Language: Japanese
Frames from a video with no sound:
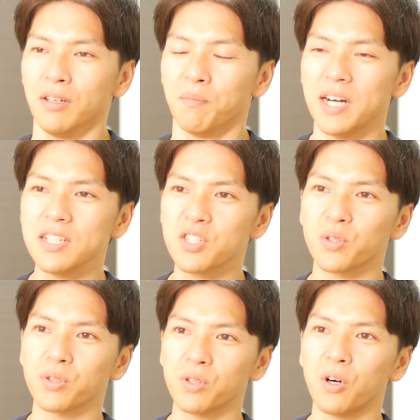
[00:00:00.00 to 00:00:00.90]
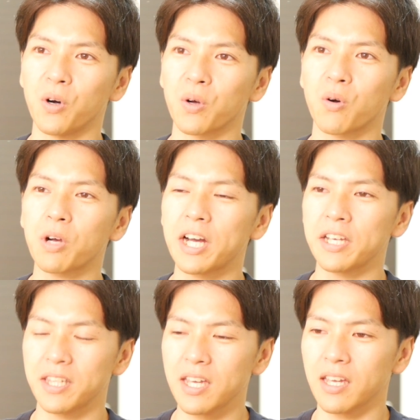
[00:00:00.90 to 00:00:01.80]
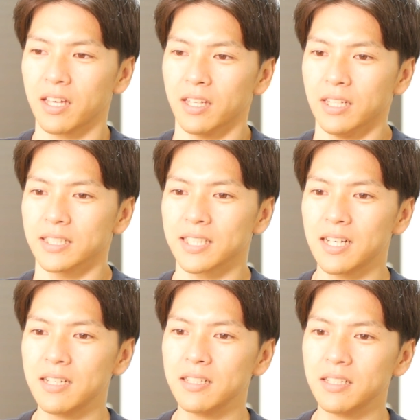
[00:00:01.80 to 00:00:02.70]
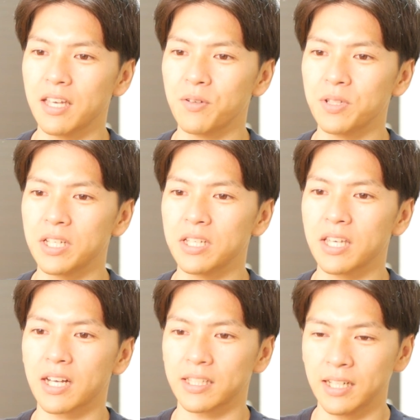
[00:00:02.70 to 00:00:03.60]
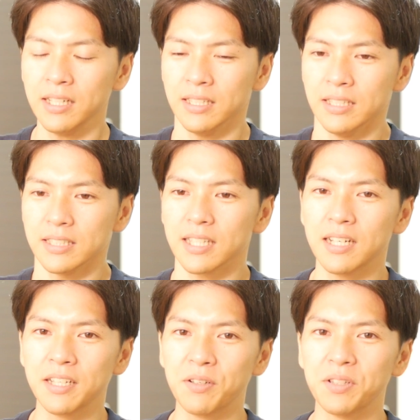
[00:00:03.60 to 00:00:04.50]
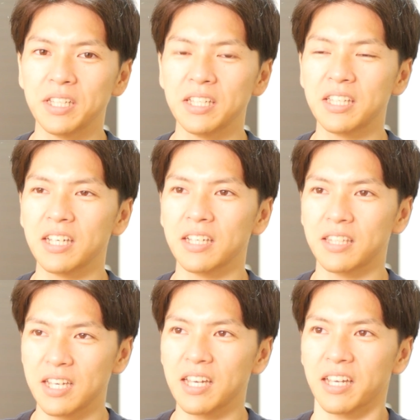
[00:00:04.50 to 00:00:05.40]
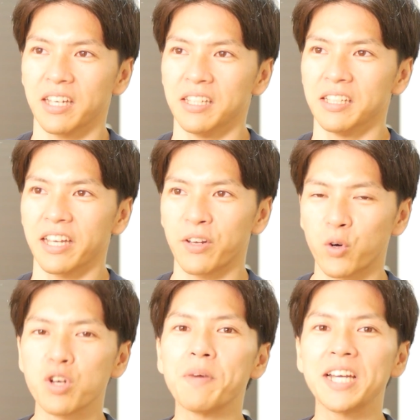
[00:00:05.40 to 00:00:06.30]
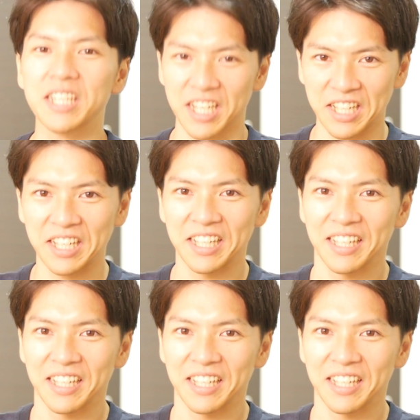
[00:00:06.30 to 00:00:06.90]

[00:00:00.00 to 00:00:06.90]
マンションのごかいで スリーエルディーケー かな スリーエルディーケー でろくまんえん、